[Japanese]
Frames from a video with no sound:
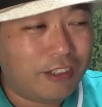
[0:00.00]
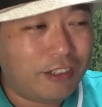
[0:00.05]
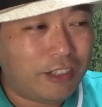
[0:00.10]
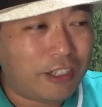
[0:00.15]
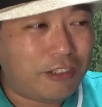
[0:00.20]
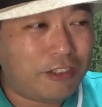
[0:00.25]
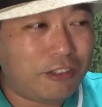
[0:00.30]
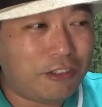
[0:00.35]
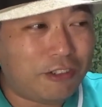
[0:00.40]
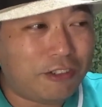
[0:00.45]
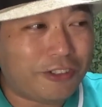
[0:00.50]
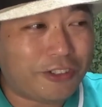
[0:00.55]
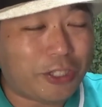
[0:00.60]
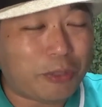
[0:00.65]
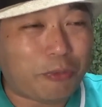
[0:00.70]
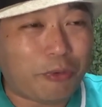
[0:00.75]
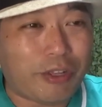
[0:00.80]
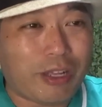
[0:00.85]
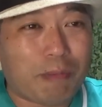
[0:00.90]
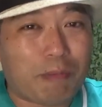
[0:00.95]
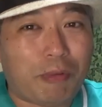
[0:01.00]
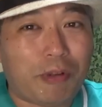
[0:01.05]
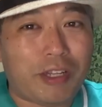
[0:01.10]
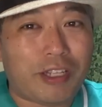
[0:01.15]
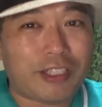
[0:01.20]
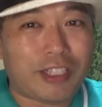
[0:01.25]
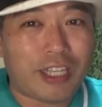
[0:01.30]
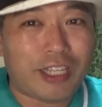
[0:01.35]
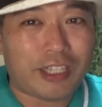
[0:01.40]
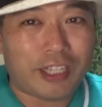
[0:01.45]
でジュノン君もやっぱ
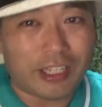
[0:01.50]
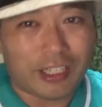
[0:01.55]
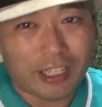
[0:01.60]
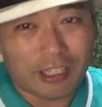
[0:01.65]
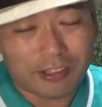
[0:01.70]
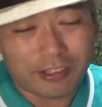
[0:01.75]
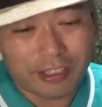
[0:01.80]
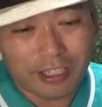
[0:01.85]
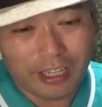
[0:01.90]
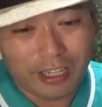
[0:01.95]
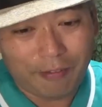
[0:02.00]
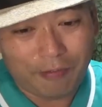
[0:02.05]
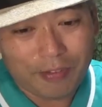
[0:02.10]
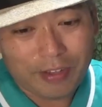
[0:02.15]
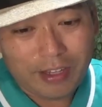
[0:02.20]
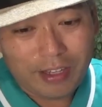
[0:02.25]
り背高くて、